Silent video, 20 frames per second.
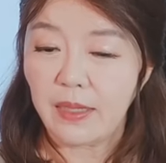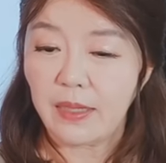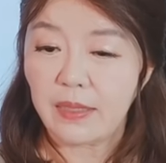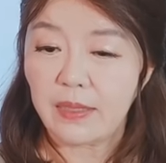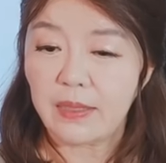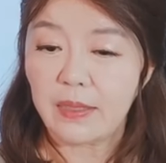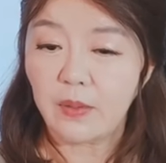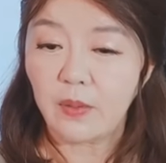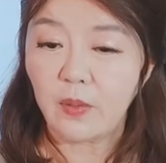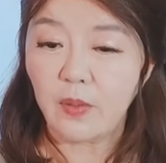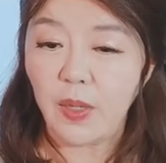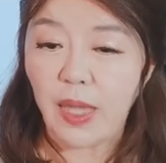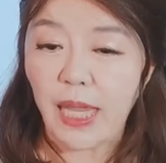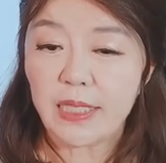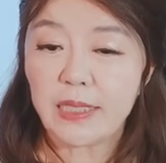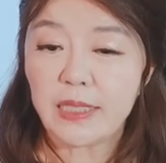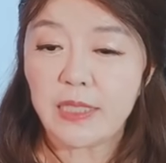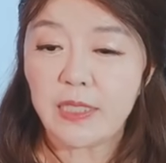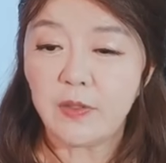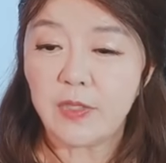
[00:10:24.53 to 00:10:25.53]
그리고
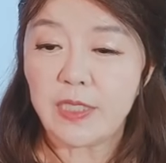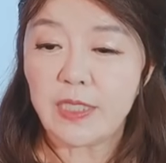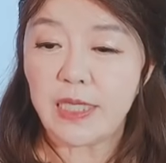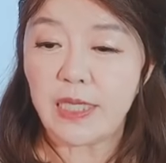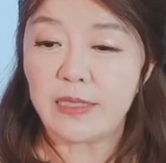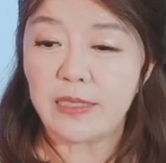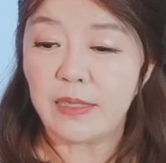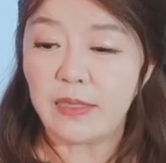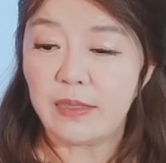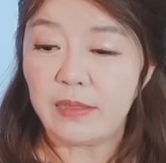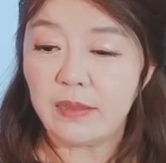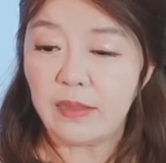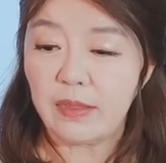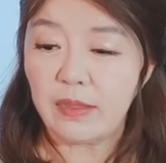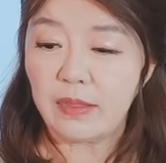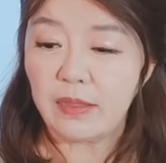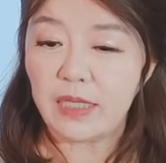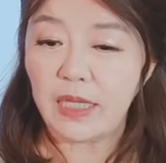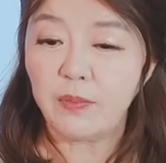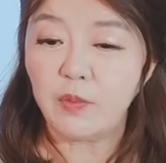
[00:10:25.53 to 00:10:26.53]
엑시오스에서
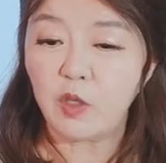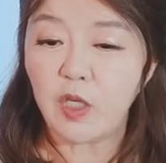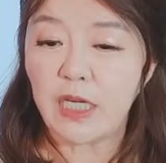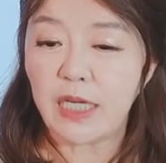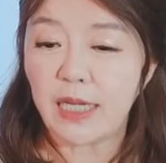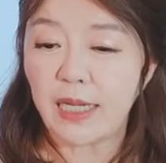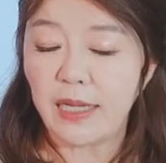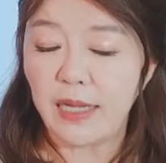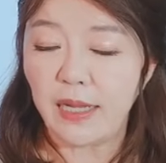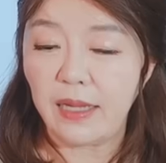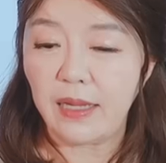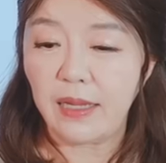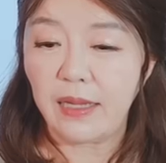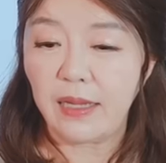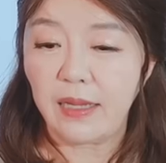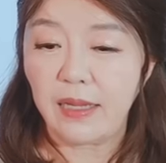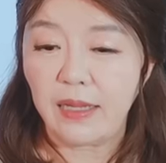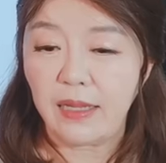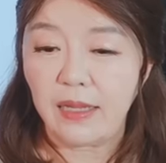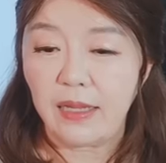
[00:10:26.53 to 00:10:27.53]
제목을 이렇게
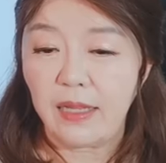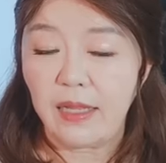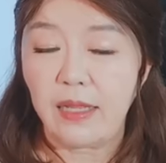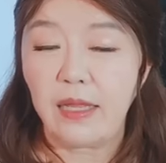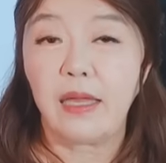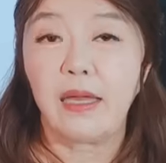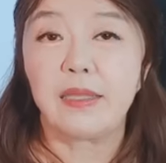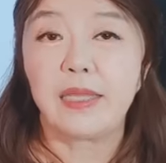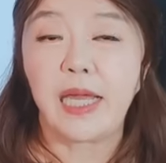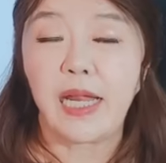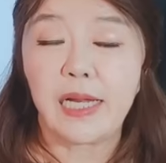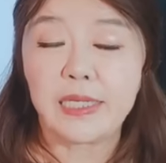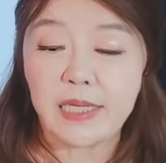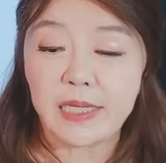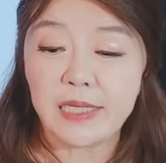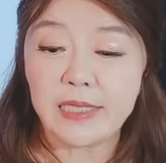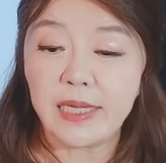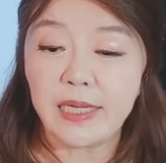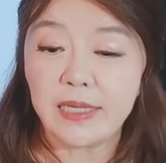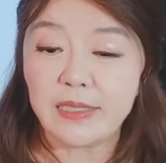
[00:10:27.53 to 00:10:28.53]
어, 달아서
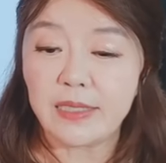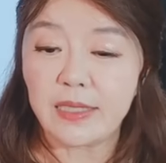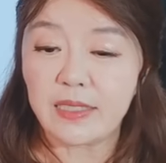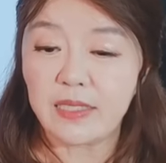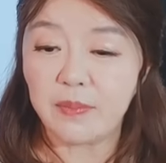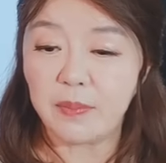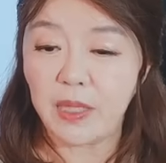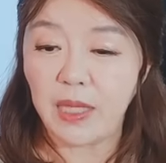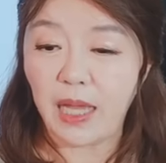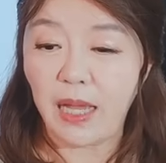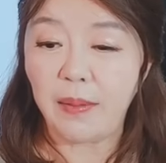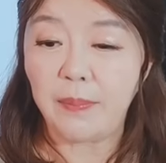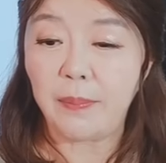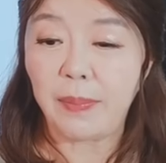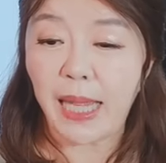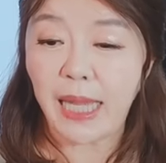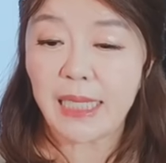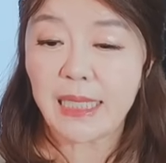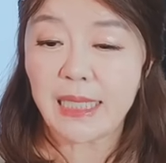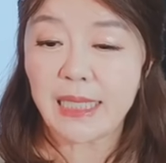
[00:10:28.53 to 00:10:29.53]
기사를 썼습니다.
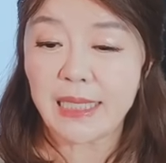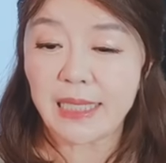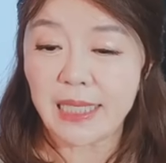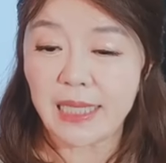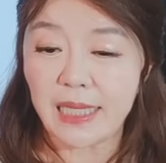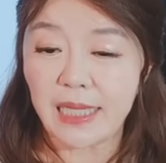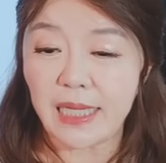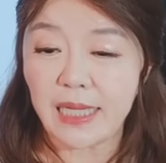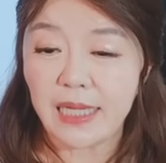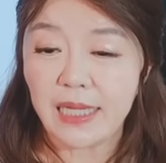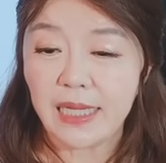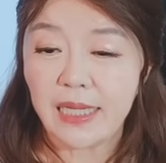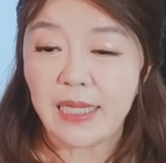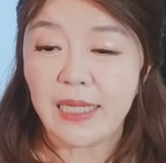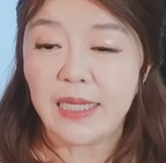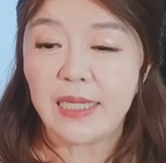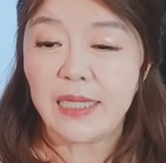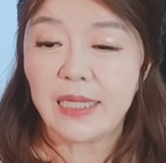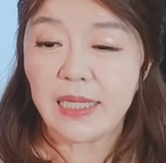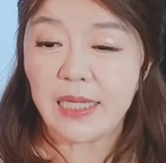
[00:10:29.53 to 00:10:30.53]
바이든이
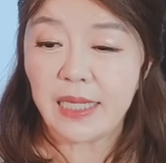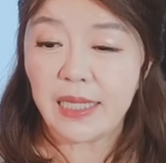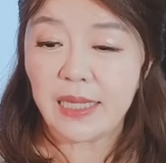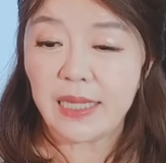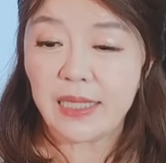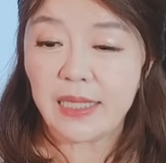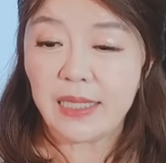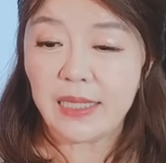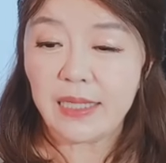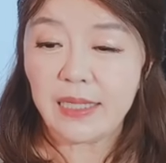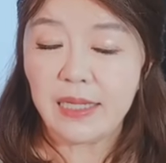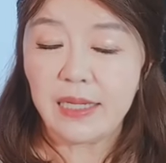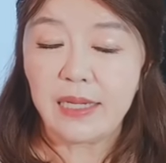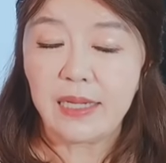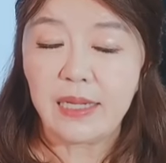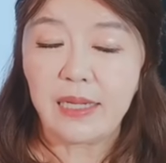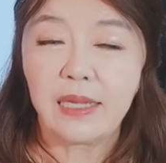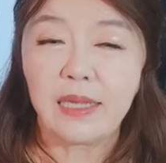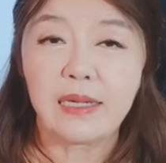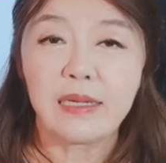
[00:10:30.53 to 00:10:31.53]
흑인들
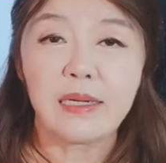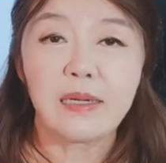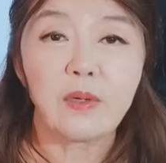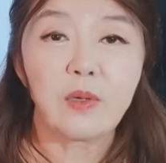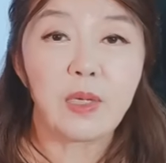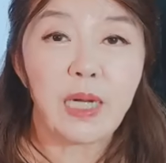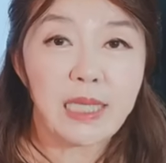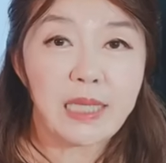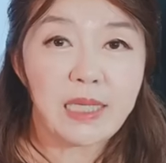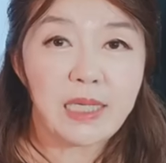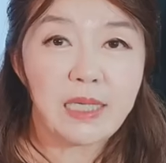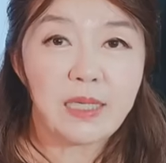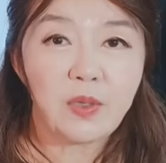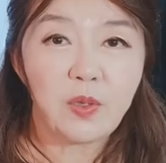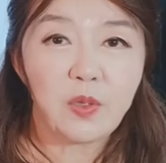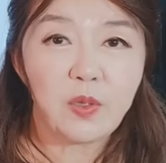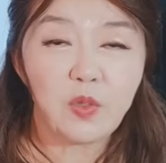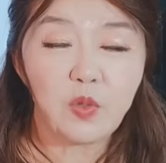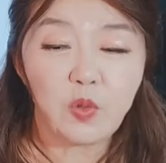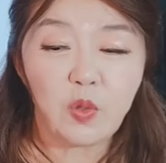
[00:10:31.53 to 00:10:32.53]
그리고
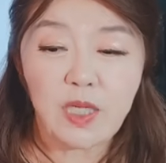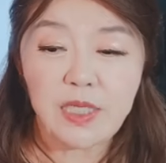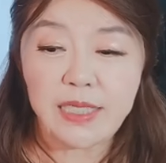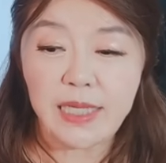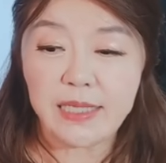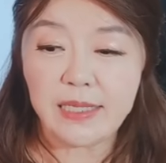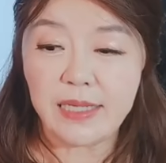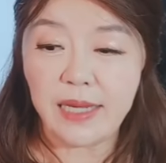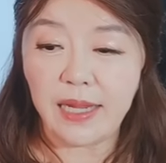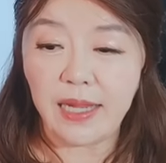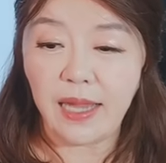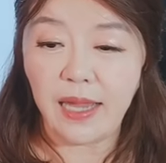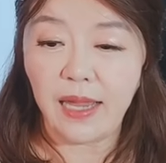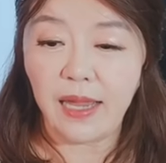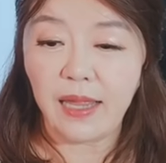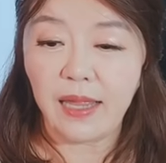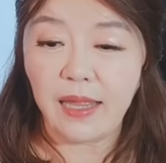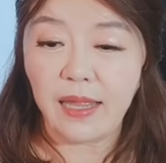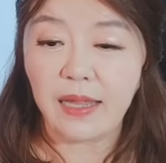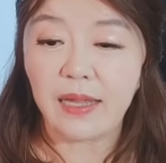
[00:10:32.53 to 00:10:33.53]
라티노
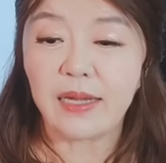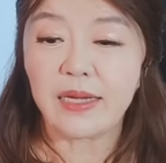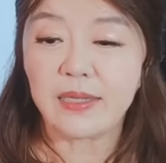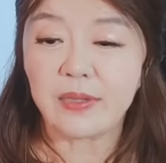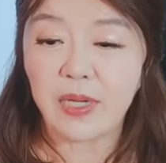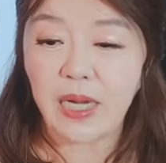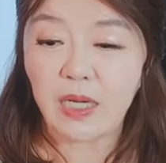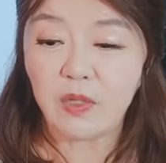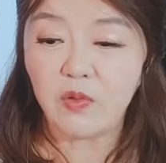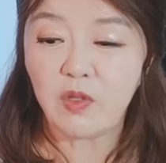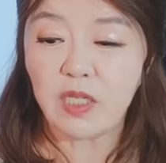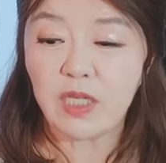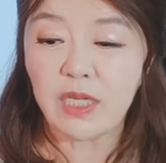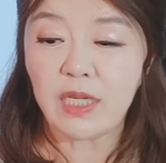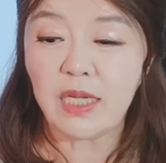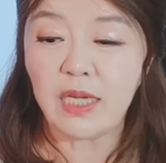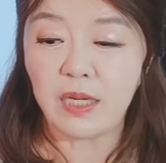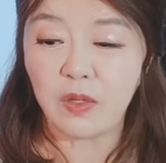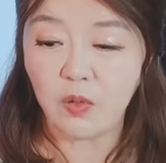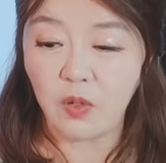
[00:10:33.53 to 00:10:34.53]
유권자들에게
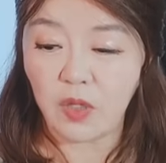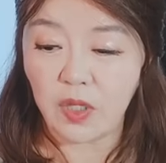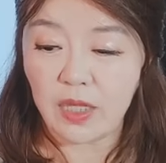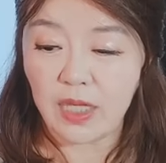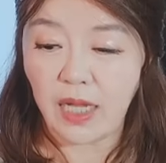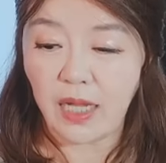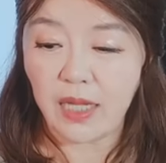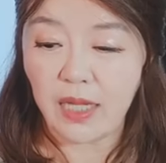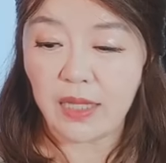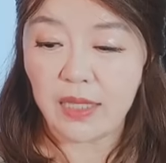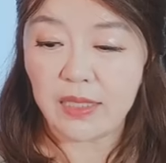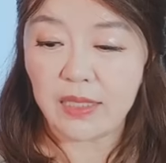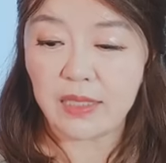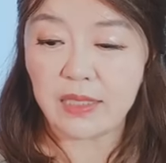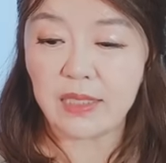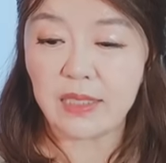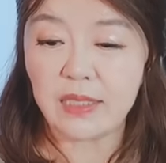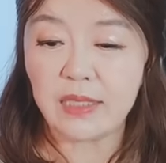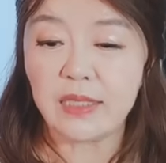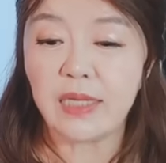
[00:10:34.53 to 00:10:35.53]
그라운드를 잃고 있다.
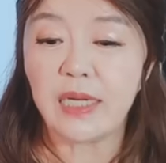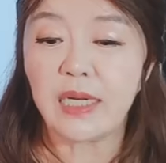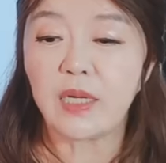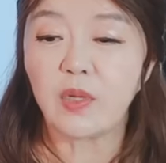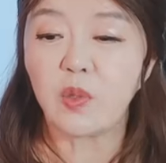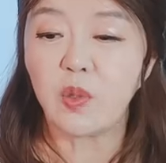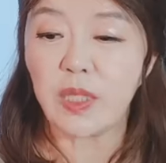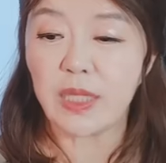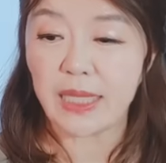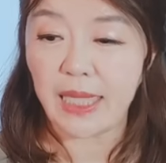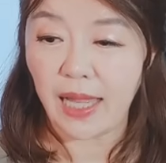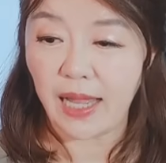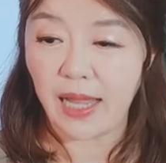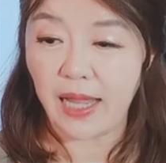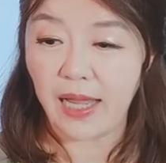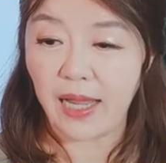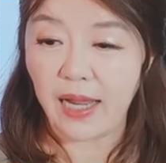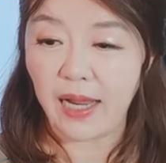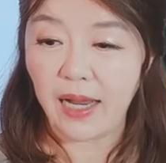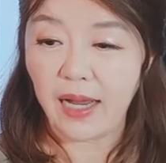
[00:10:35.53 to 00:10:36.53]
지지를 잃고
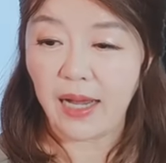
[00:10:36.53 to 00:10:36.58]
있다.